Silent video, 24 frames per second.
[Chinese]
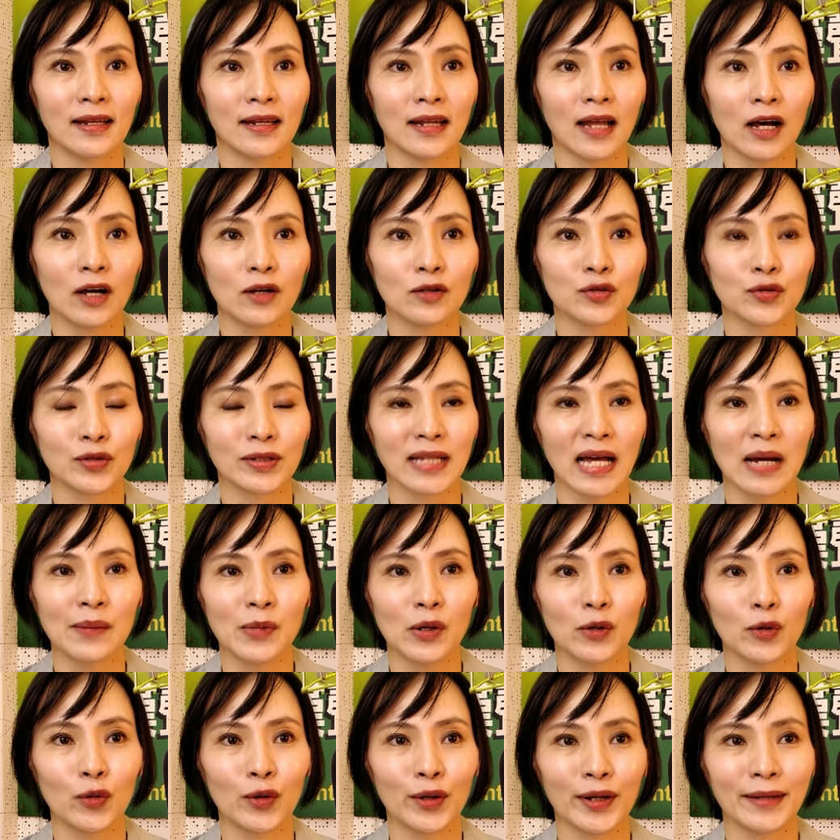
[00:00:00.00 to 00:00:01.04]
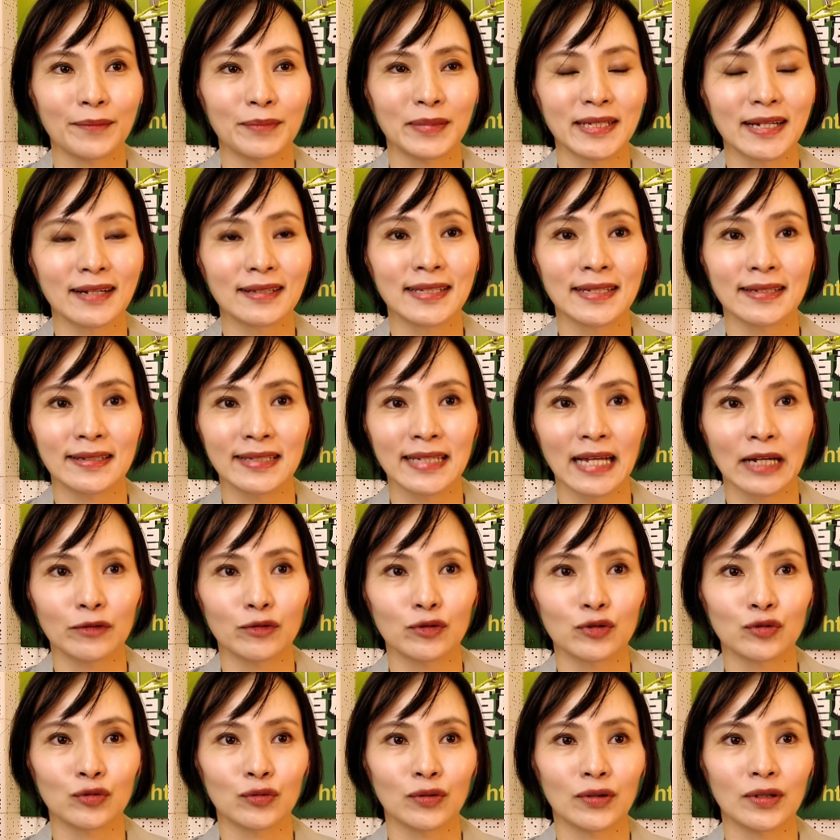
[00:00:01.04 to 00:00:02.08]
然后所以他们会比较倾向
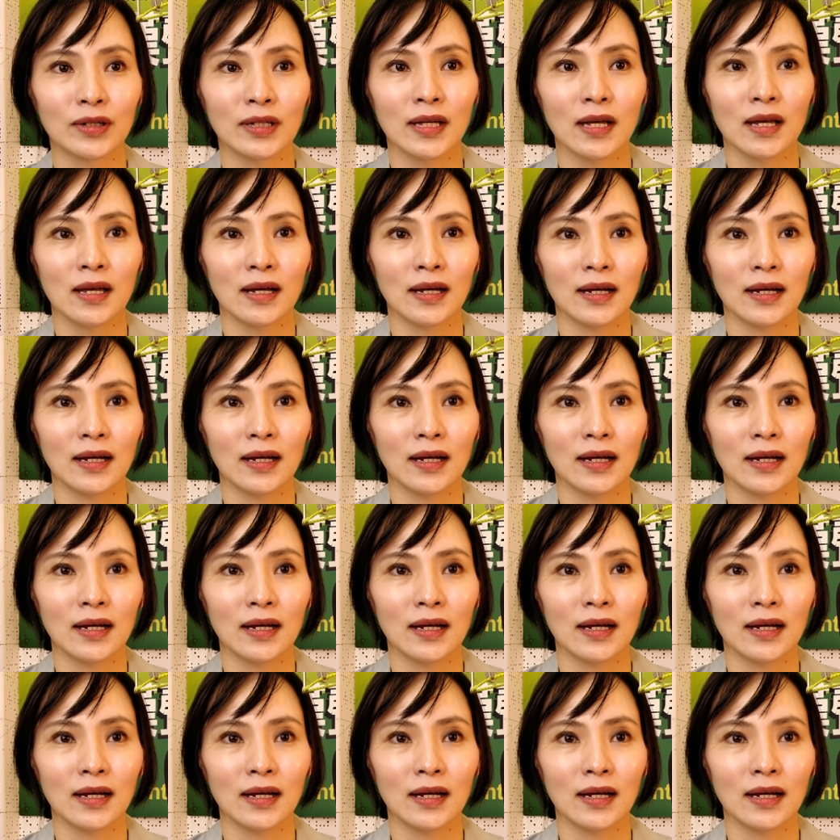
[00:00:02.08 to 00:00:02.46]
于说。